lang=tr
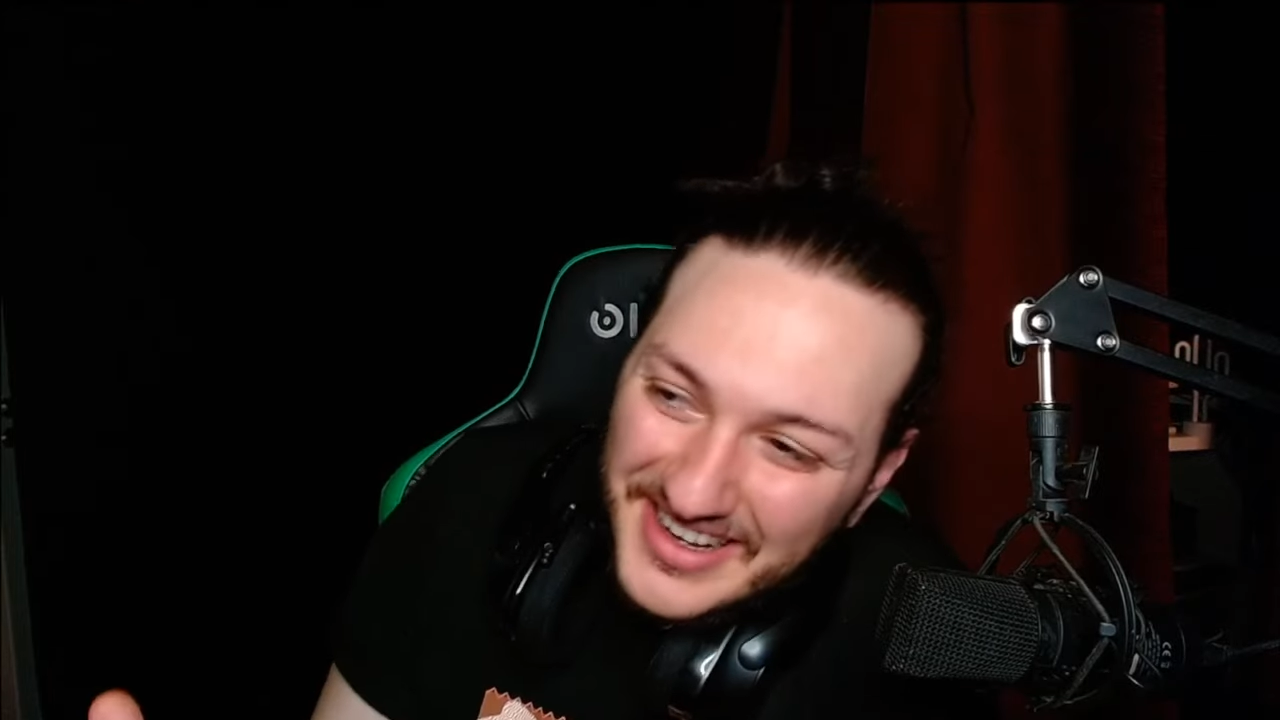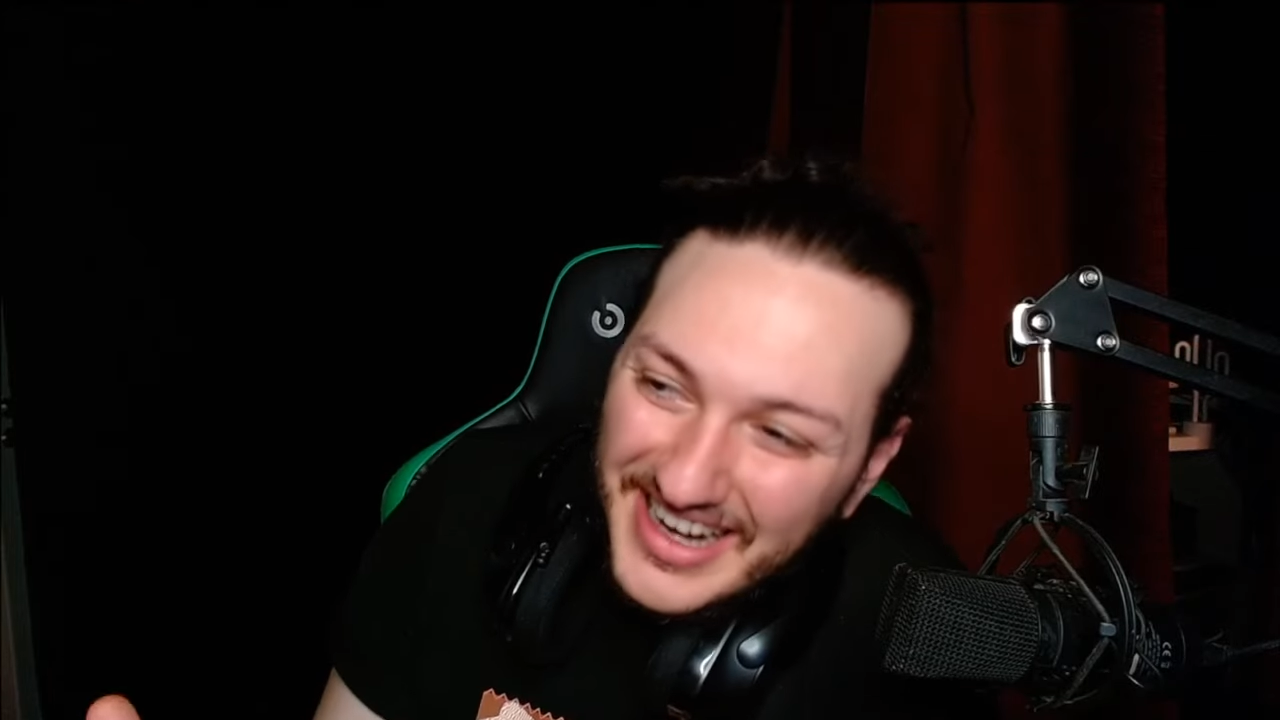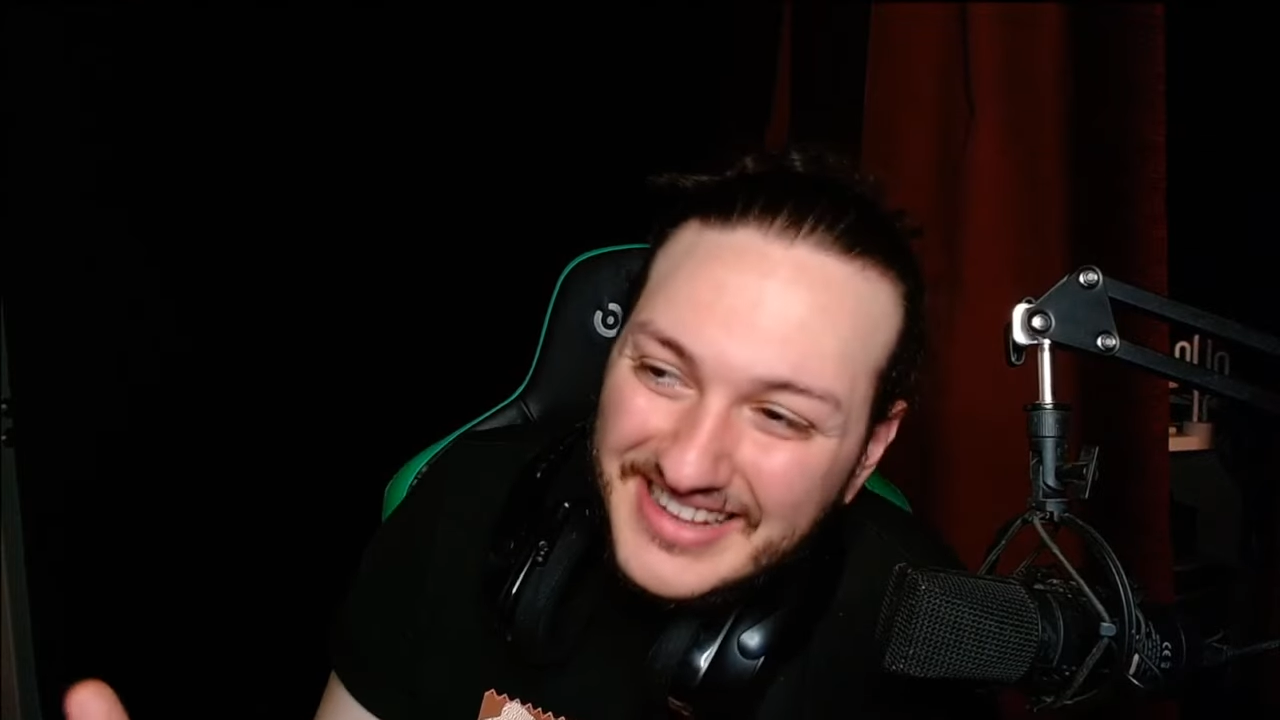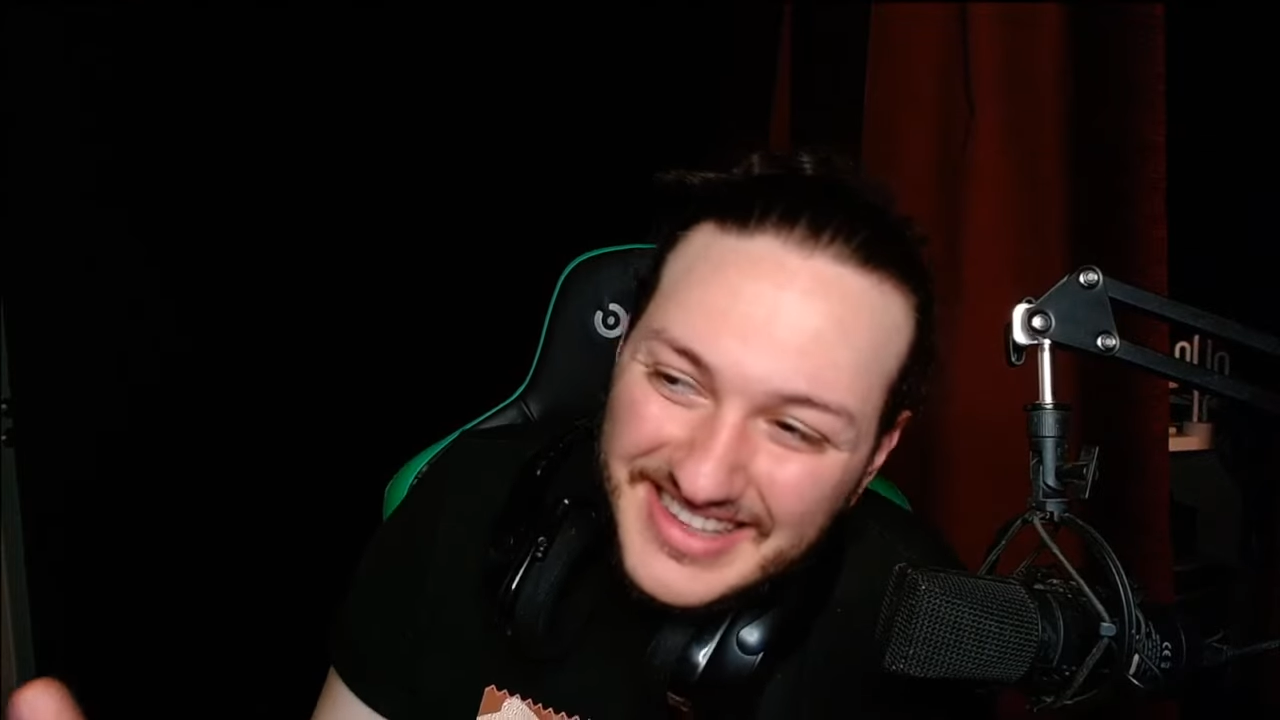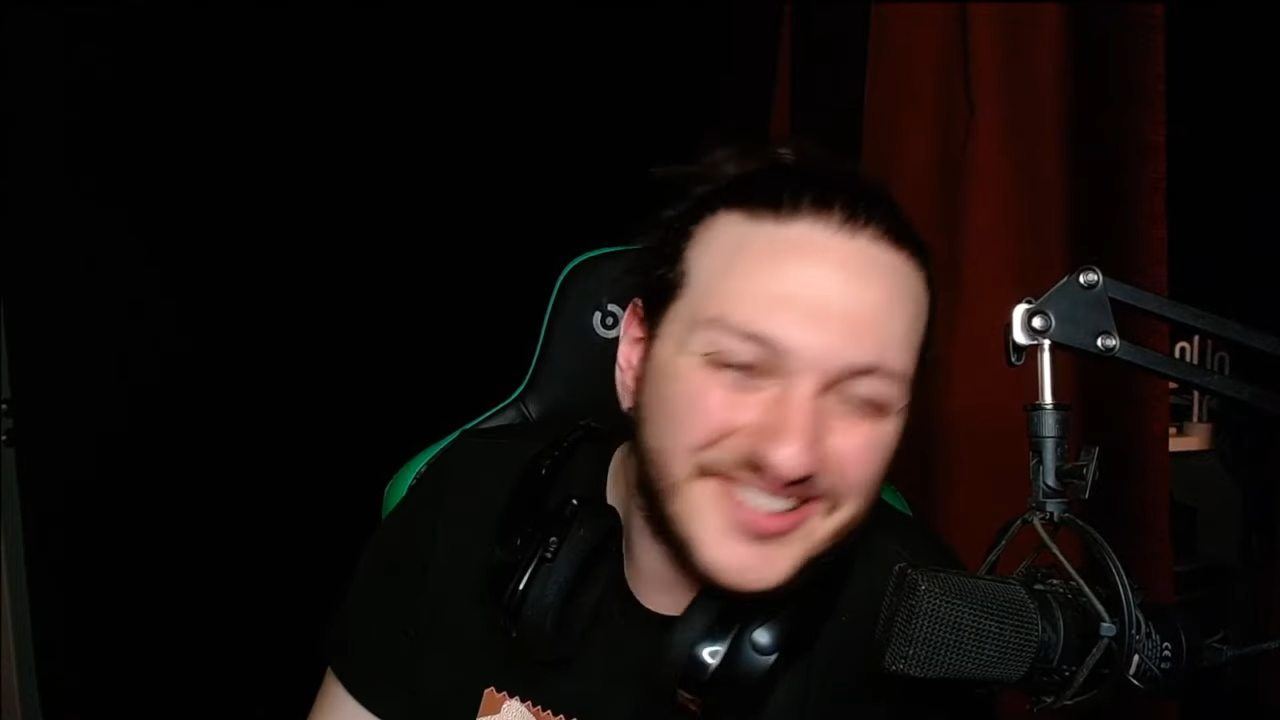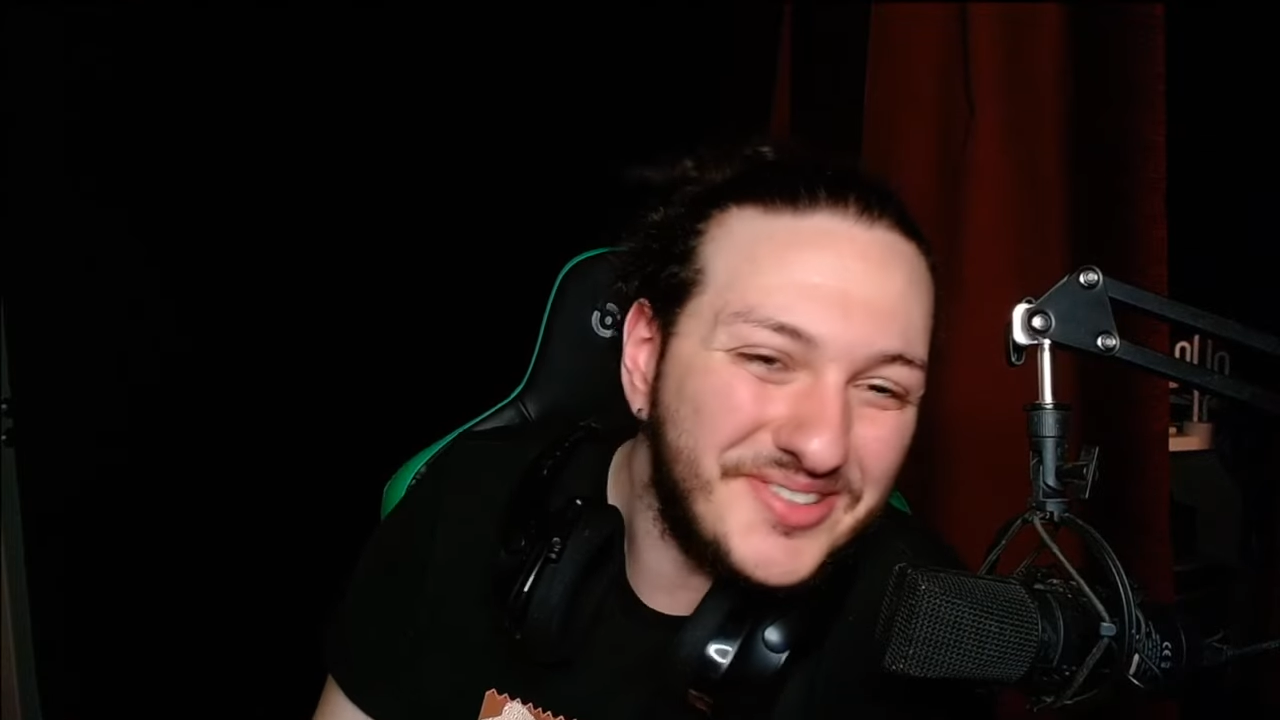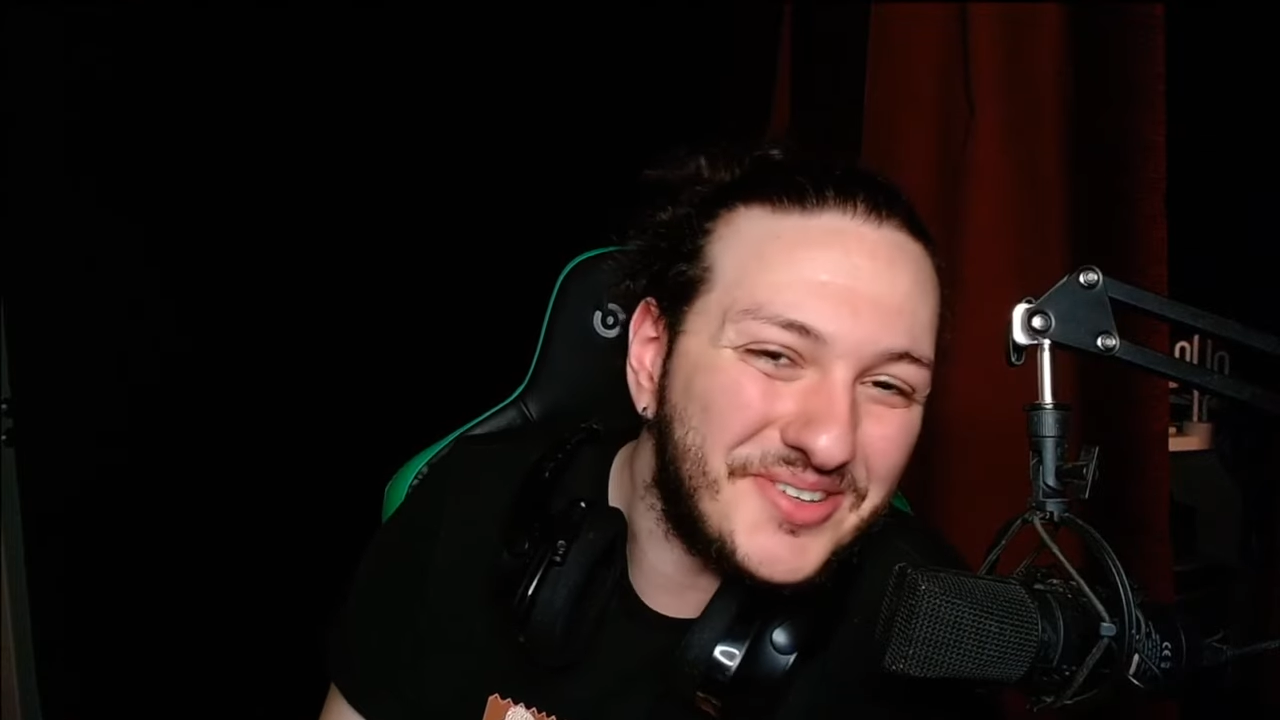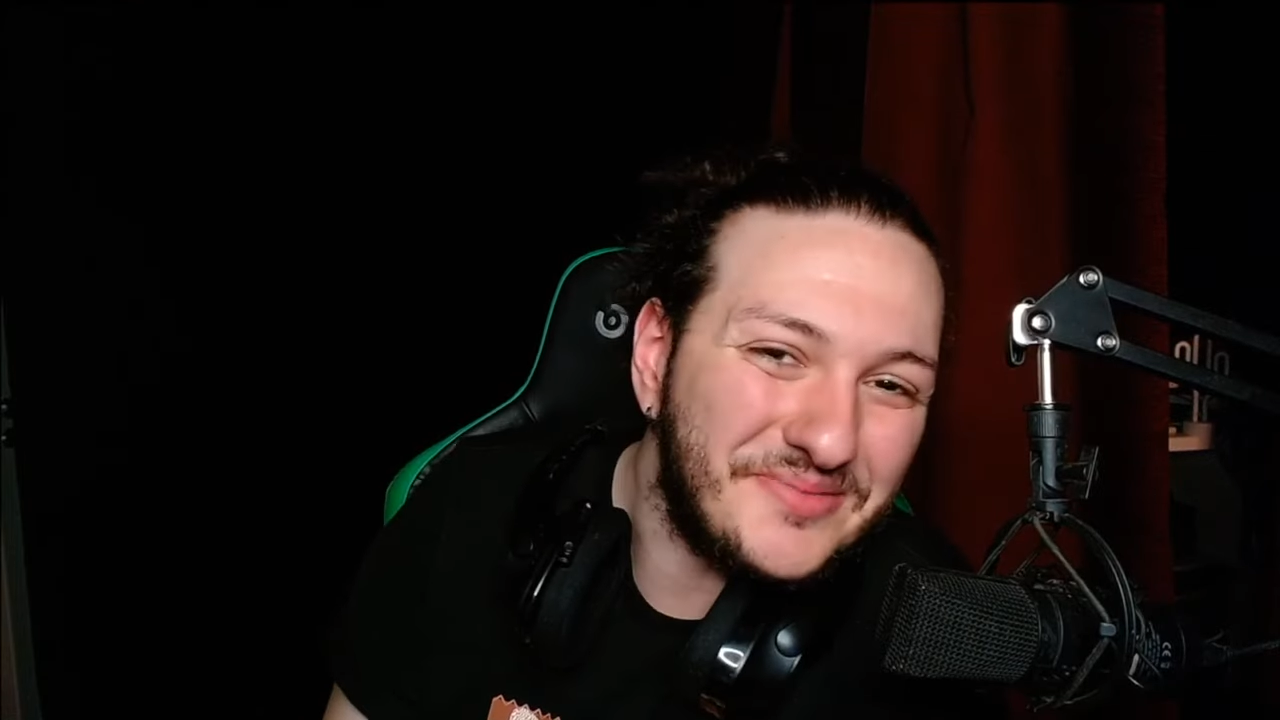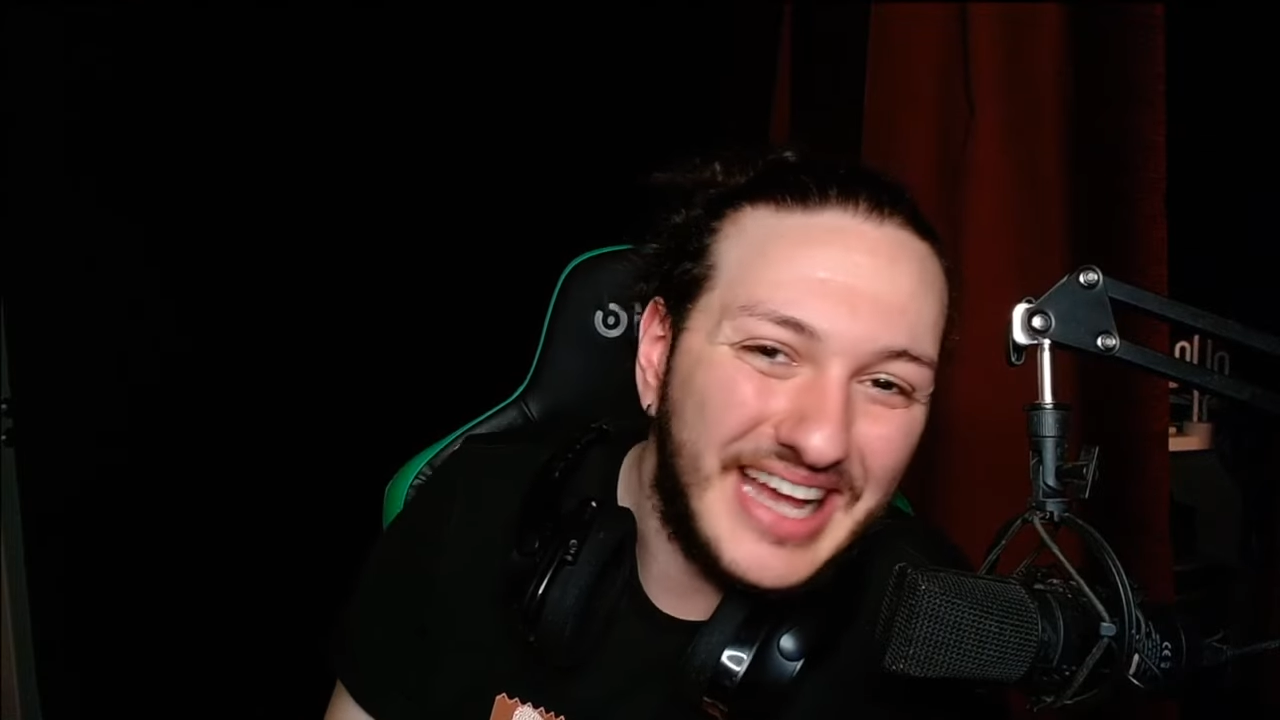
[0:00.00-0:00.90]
anlatıyorum